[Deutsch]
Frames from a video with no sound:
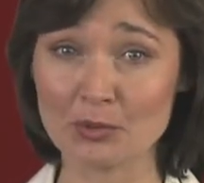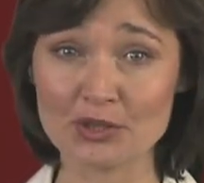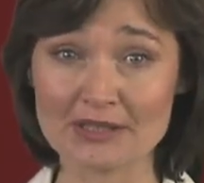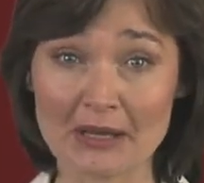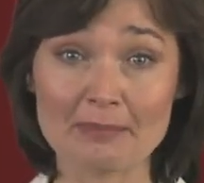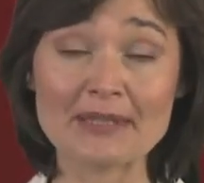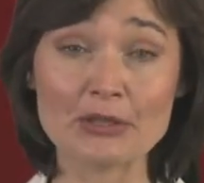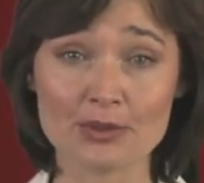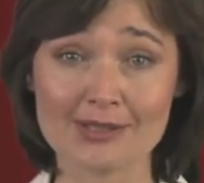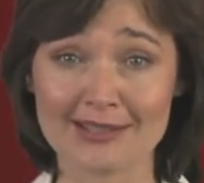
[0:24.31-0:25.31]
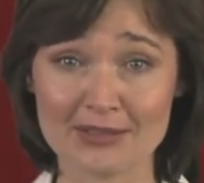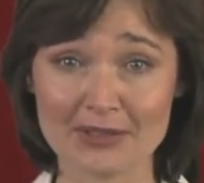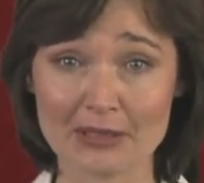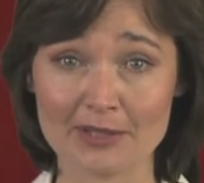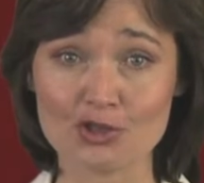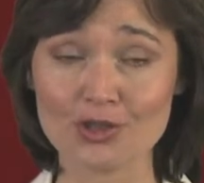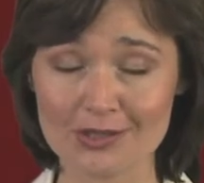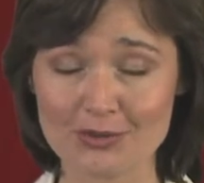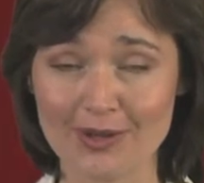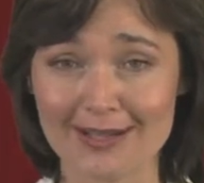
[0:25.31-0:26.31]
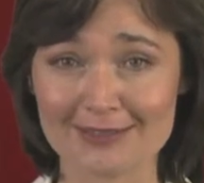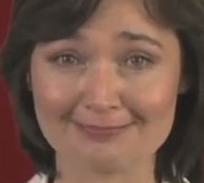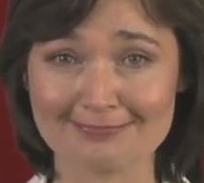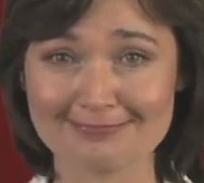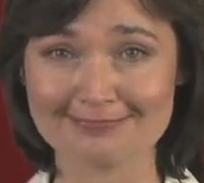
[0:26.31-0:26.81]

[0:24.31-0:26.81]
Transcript: Münchner Biotech-Firmen Schritt zu halten.